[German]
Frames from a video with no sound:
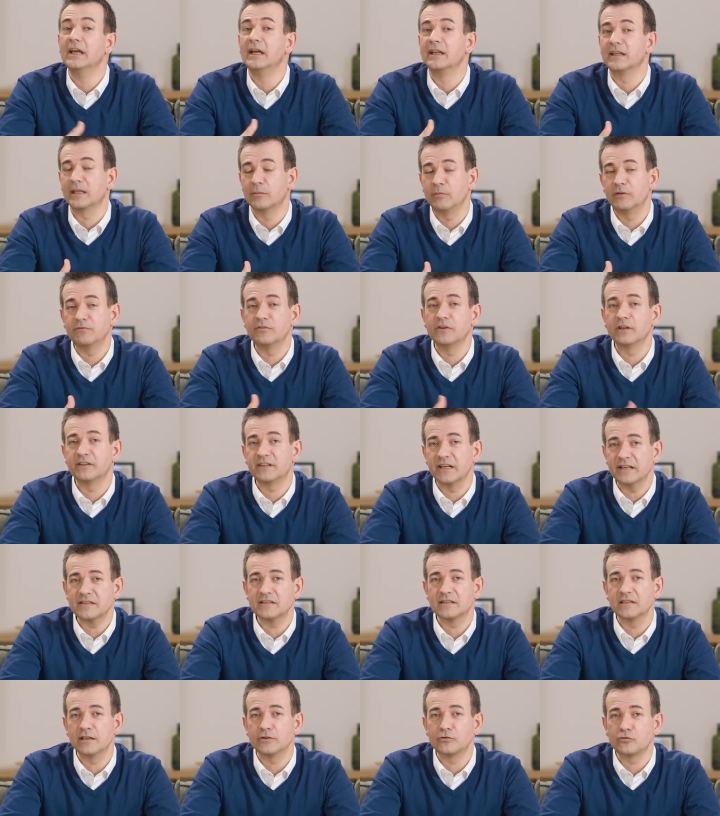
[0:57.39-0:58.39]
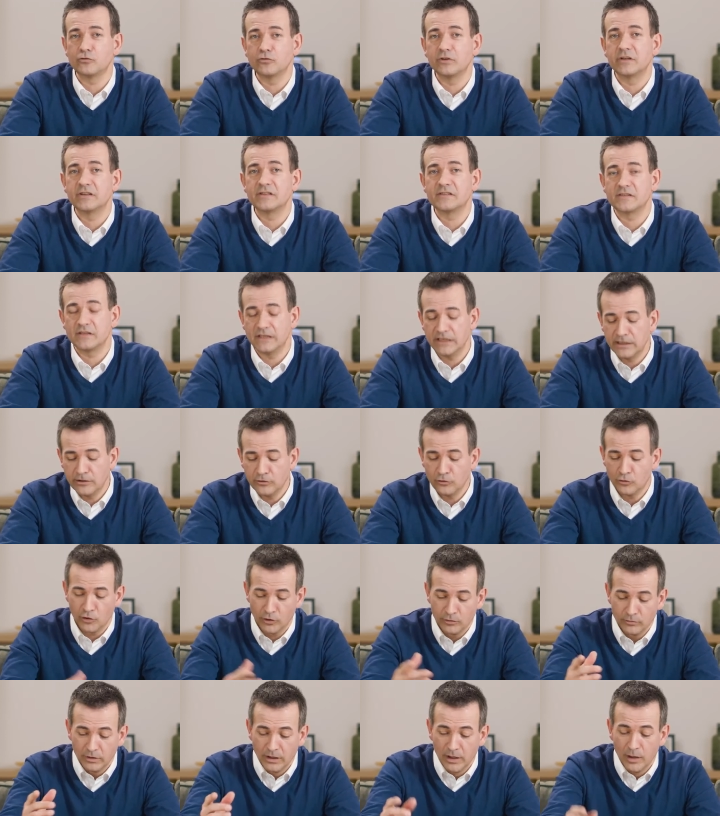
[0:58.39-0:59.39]
Damit wir das natürlich sehen
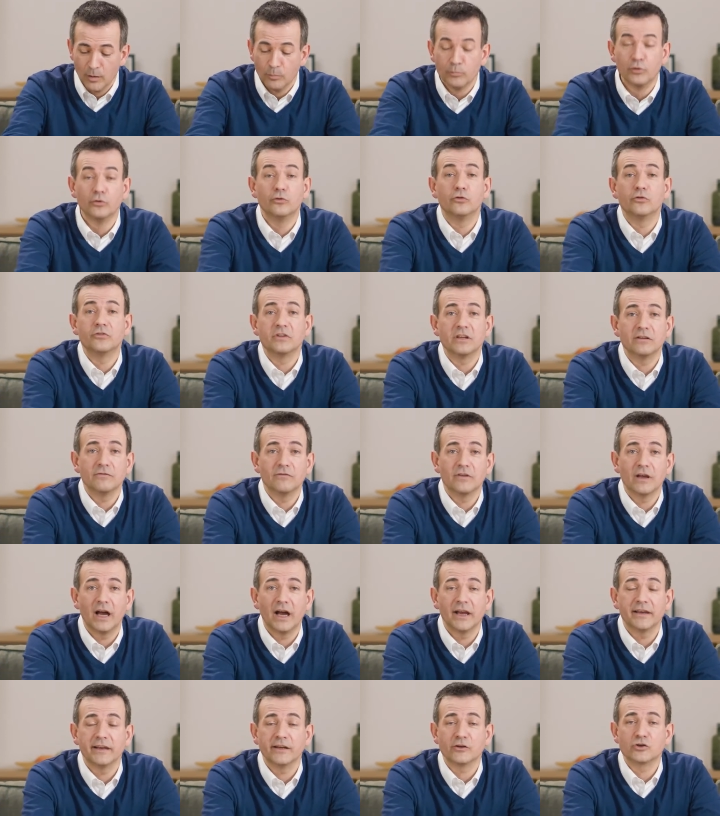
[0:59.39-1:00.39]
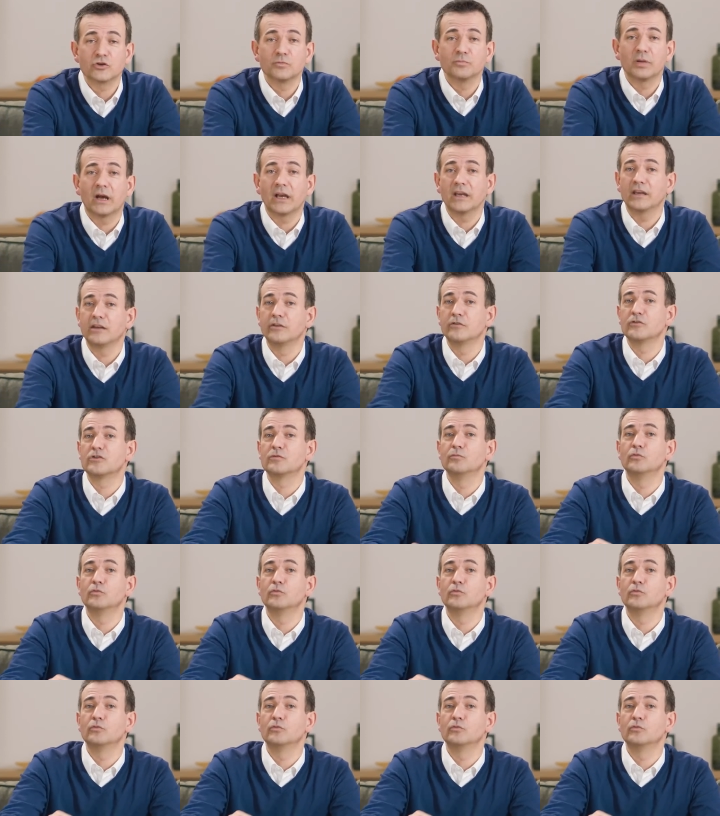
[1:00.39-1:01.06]
können, benötigen wir ein entsprechendes